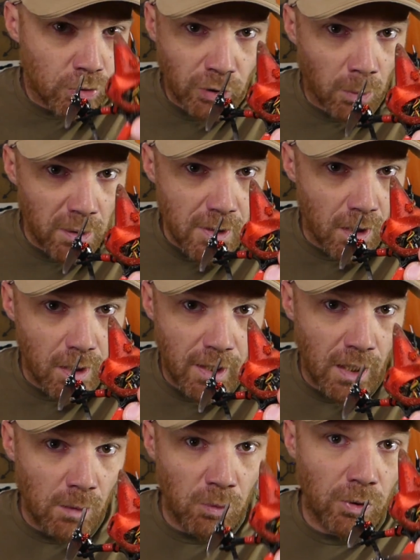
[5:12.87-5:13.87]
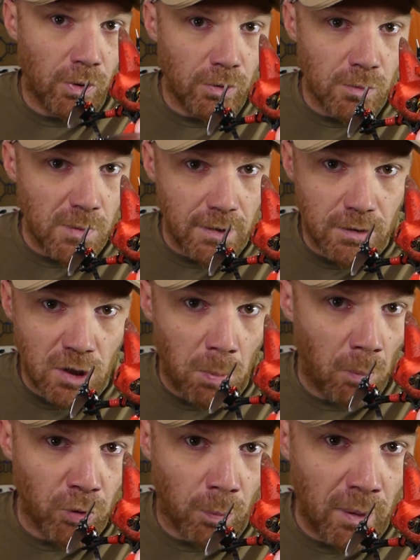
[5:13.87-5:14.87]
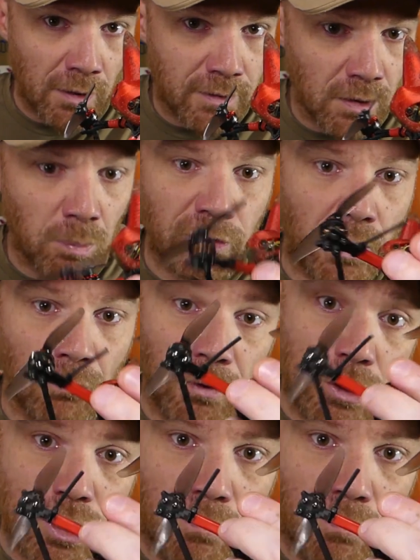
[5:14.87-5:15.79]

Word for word: Je suis tombé dans l'herbe humide, j'ai pas pu repartir parce qu'en fait